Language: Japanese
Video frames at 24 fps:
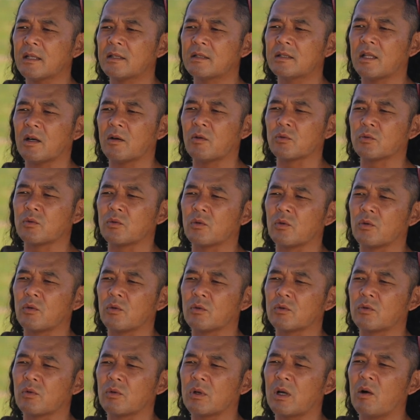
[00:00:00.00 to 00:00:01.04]
あったこ
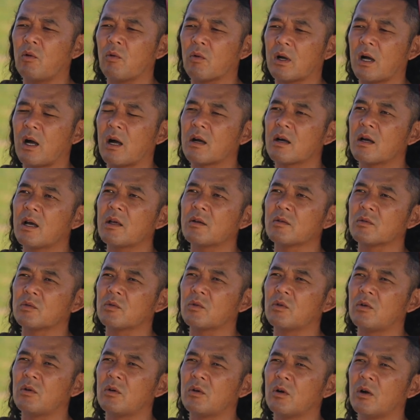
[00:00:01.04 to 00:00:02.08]
ととかを考える
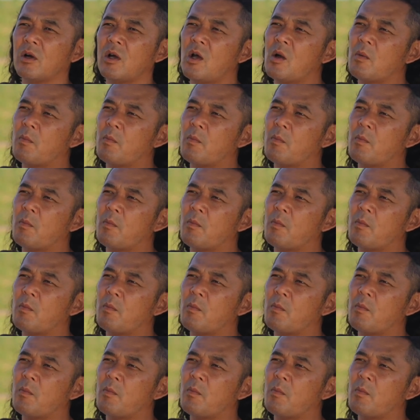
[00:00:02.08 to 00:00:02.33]
と、